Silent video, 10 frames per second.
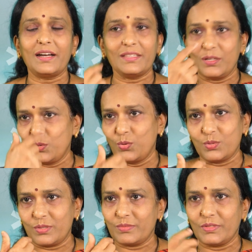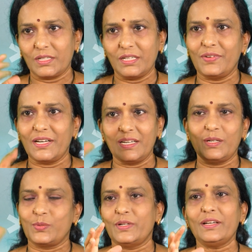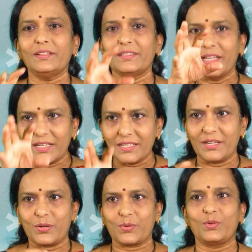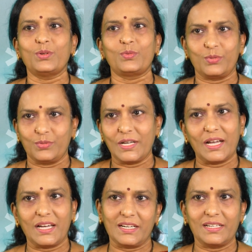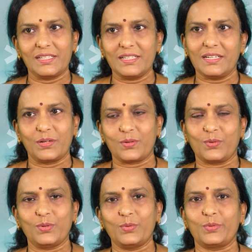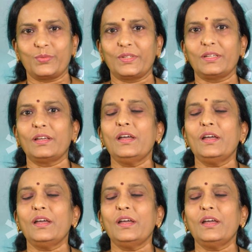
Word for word: అండ్ ద నోస్ ఇవన్నీ కూడా దాని కంట్రోల్లో ఉంటుంది ఎయిర్ ఎనర్జీ కంట్రోల్లో ఉంటుంది